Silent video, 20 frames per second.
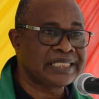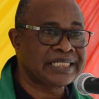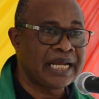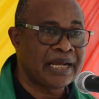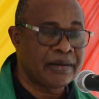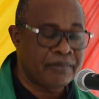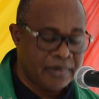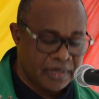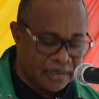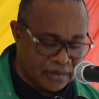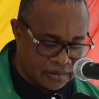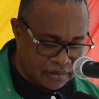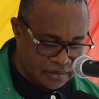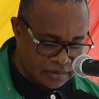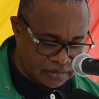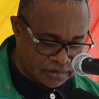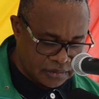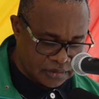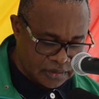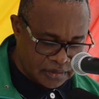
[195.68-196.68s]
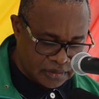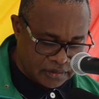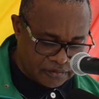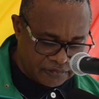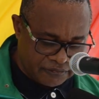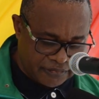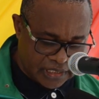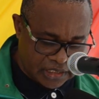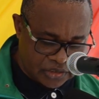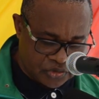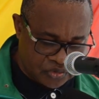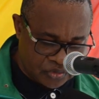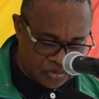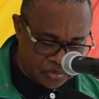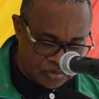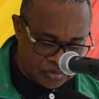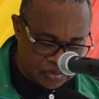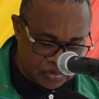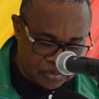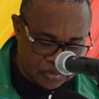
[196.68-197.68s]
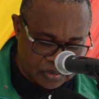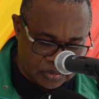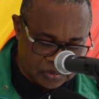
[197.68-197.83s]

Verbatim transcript: a été organisée cette année.